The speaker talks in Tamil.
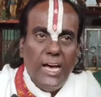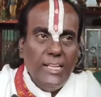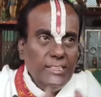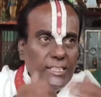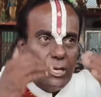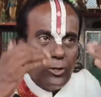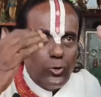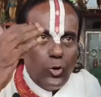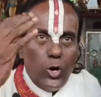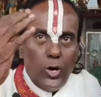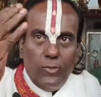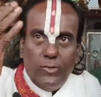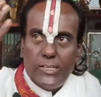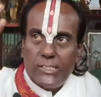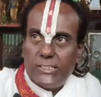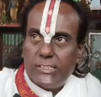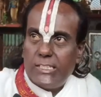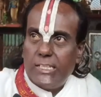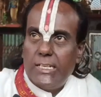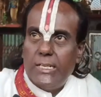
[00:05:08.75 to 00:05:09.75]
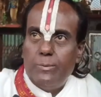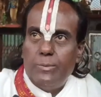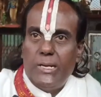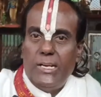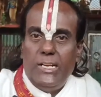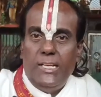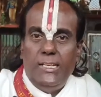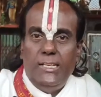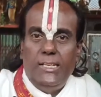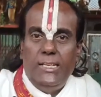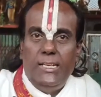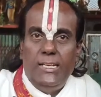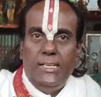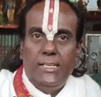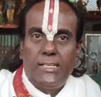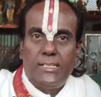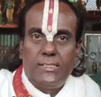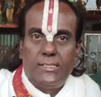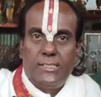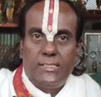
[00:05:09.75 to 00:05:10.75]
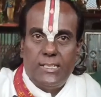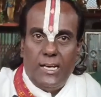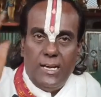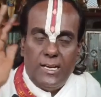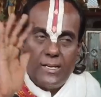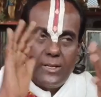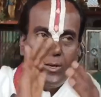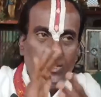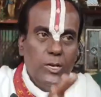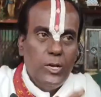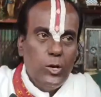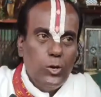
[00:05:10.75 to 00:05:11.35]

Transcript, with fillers: அந்த கோவர்த்தன மலையிலே இருந்துதான்